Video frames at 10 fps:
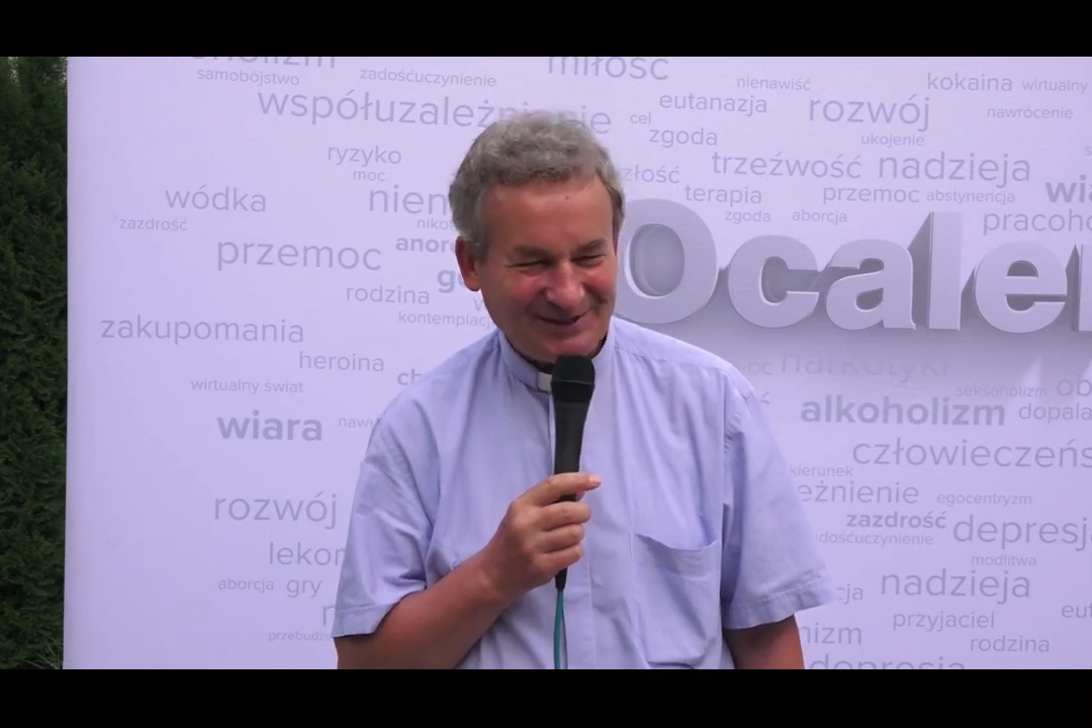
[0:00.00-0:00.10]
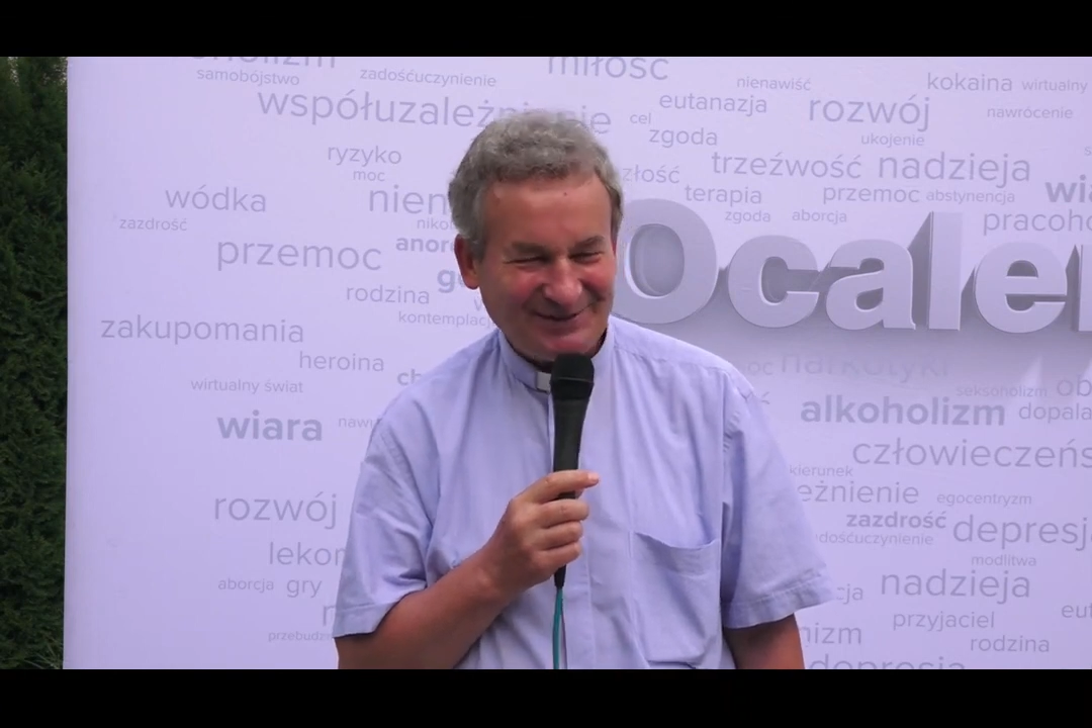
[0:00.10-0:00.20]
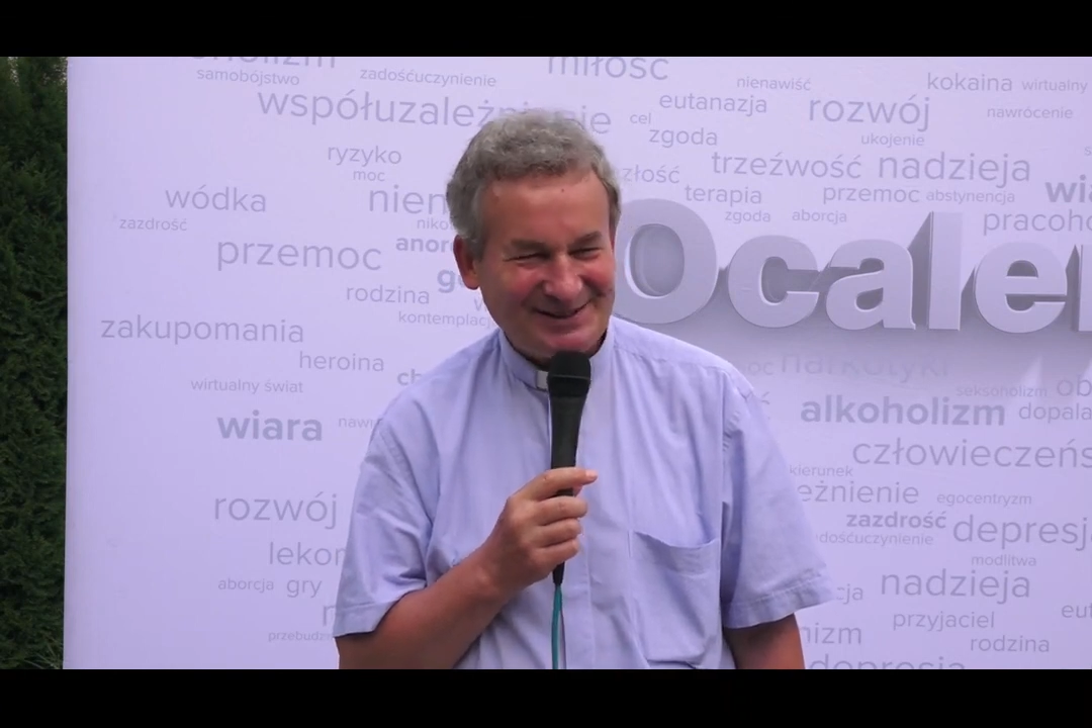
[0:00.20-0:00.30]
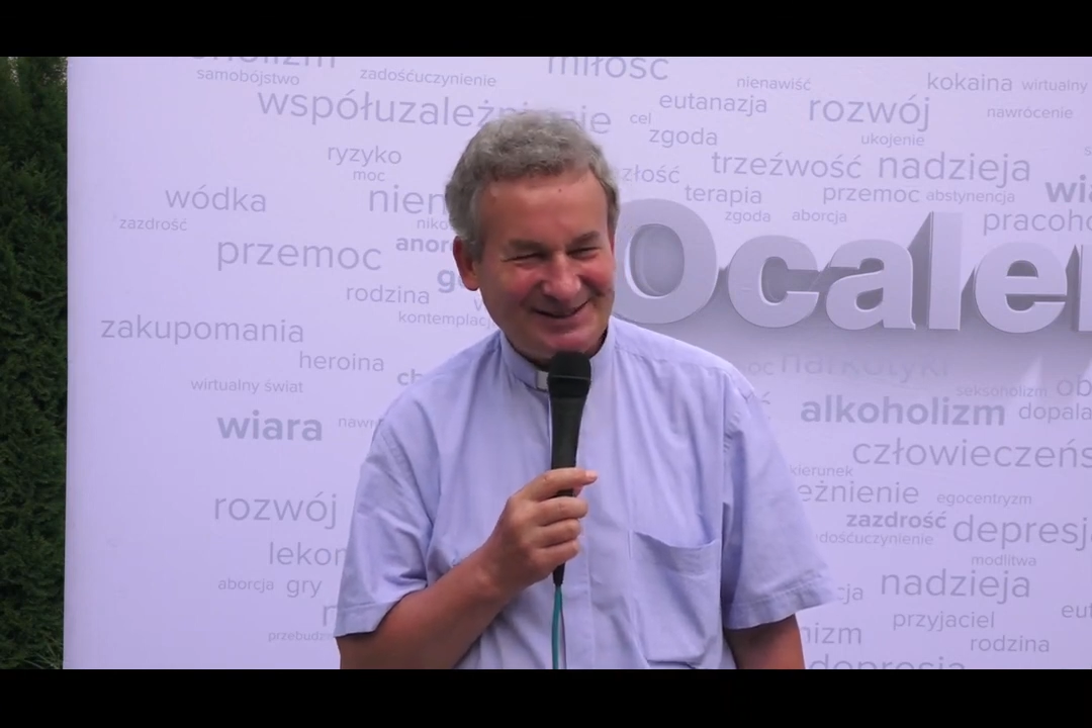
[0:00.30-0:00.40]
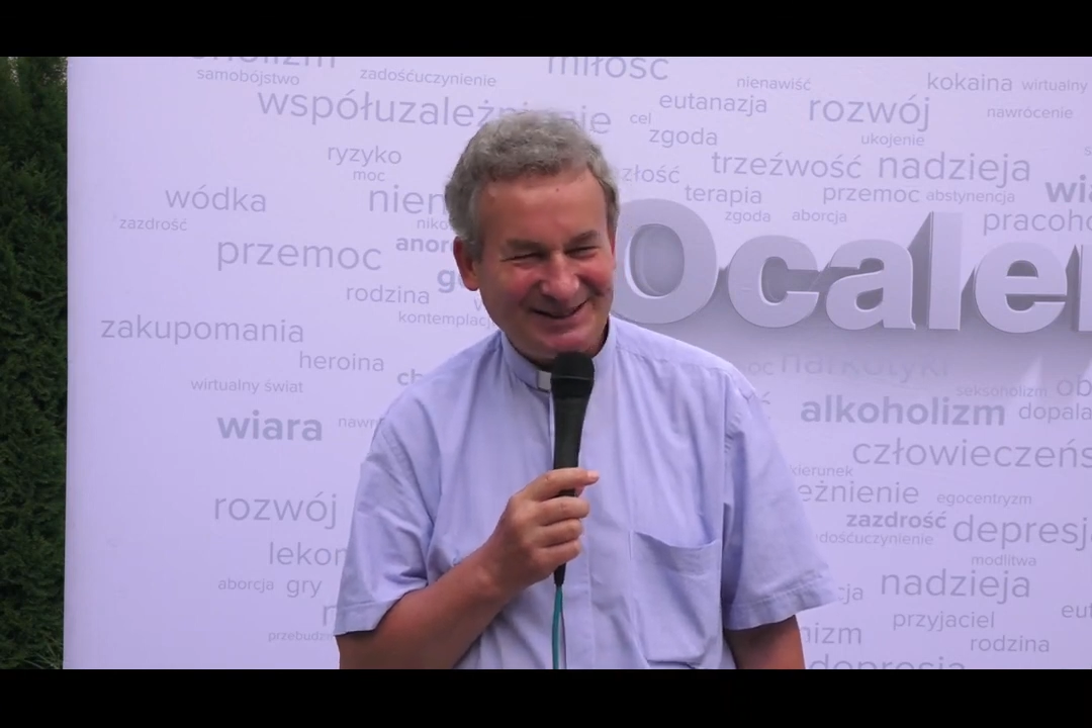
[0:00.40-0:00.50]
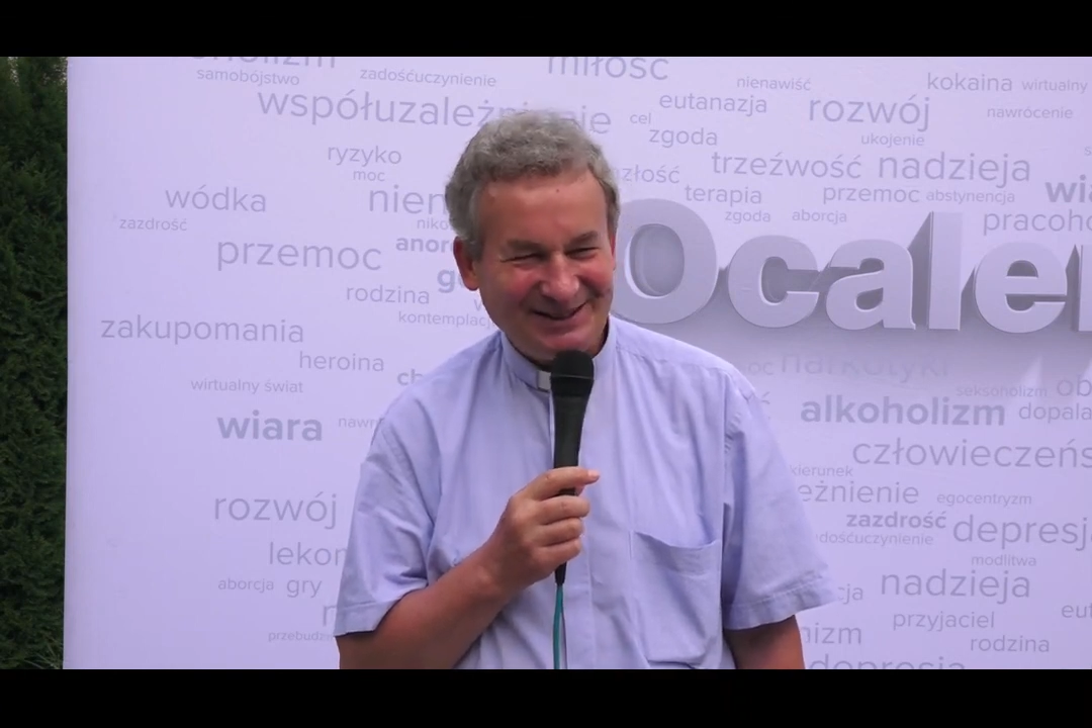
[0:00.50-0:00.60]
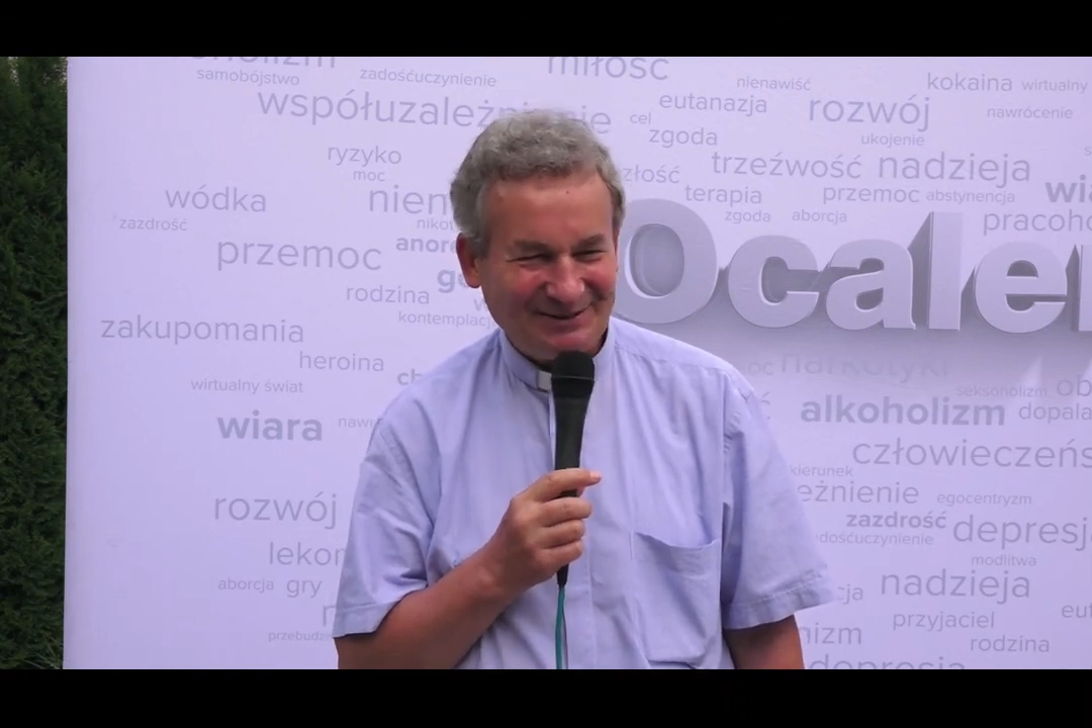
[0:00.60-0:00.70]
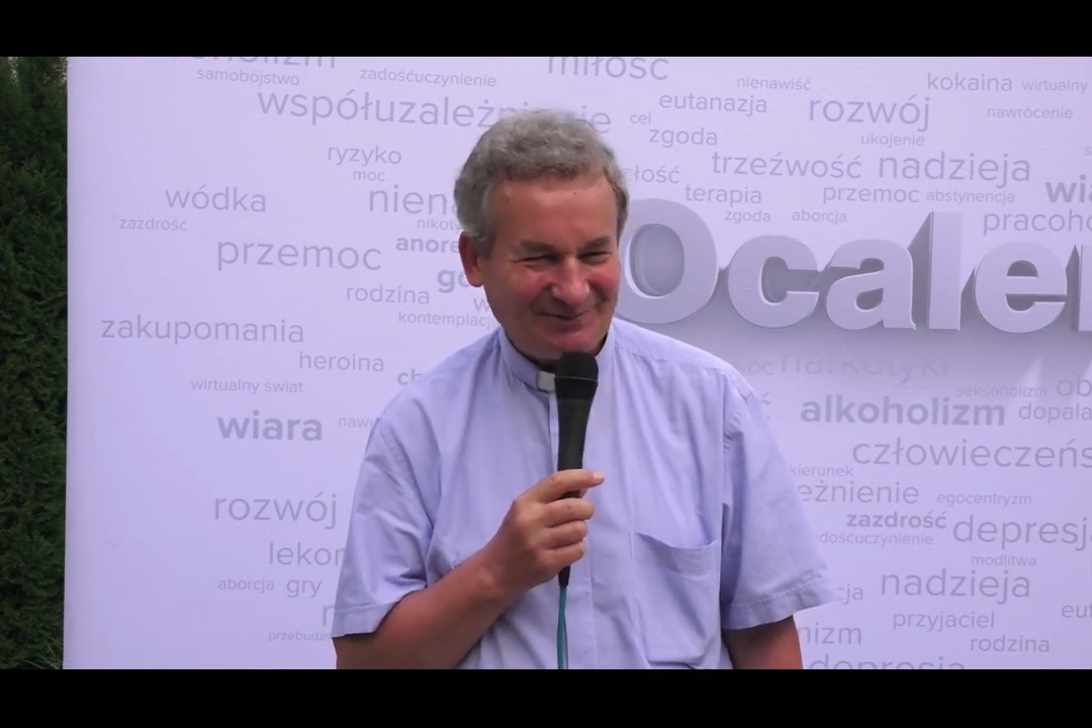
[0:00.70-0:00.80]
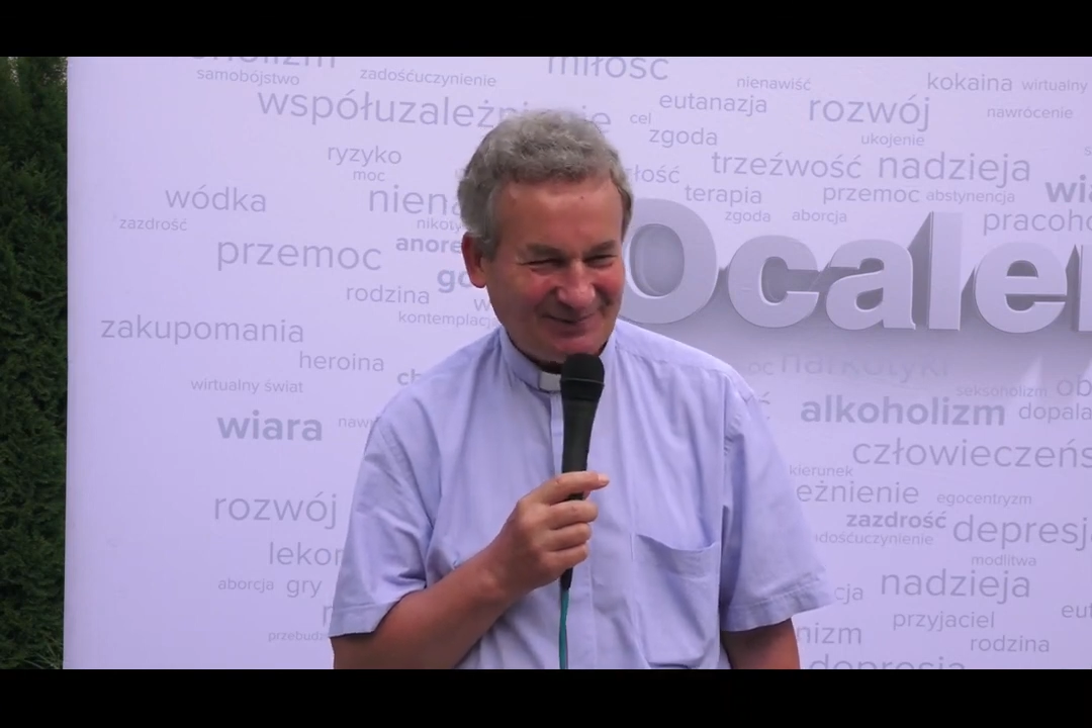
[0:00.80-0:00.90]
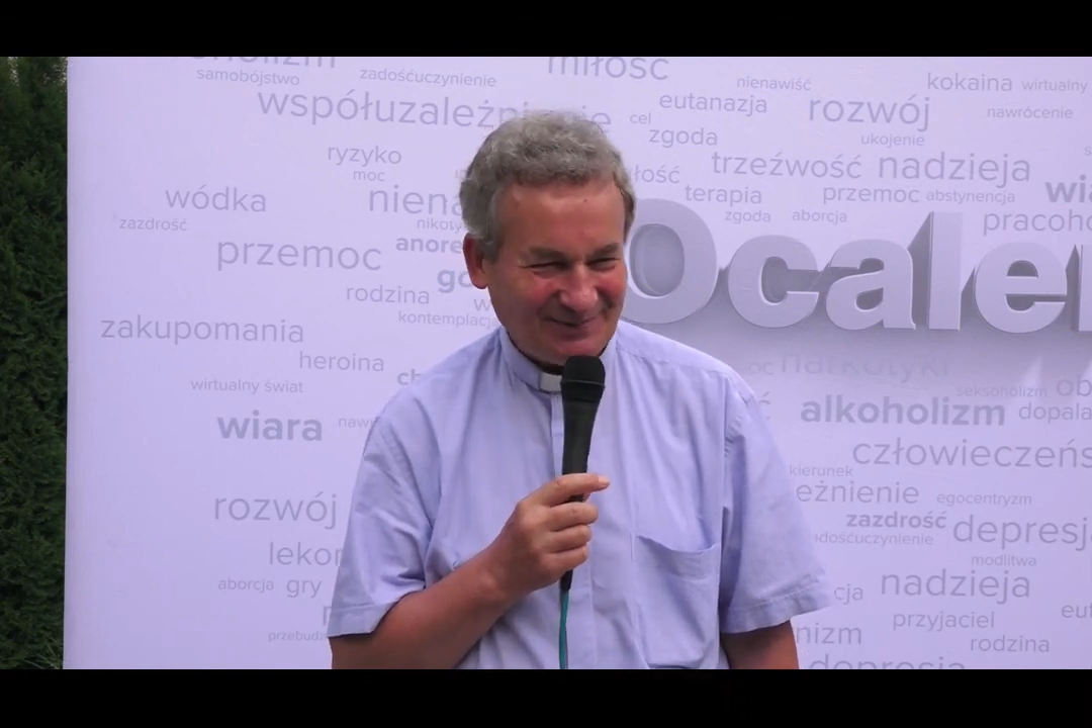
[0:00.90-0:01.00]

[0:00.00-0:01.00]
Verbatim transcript: Dziewiecki,